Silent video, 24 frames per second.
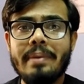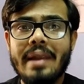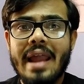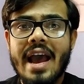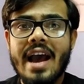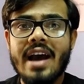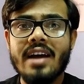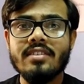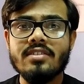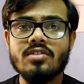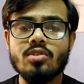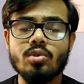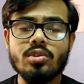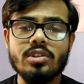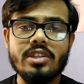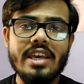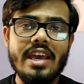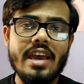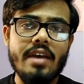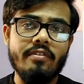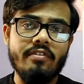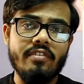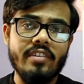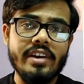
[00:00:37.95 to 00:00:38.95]
प्लान होते
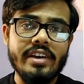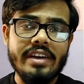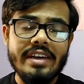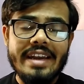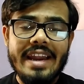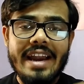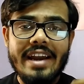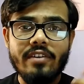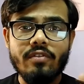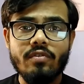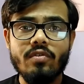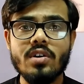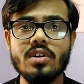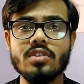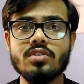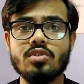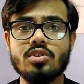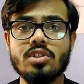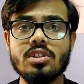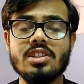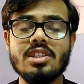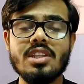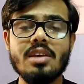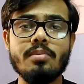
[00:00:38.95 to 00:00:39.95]
हैं एफिलेट नेटवर्क
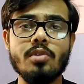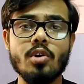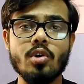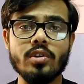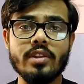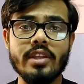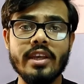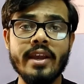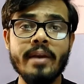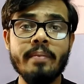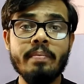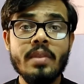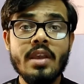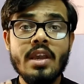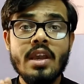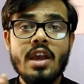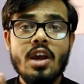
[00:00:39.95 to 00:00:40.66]
जितने भी होते हैं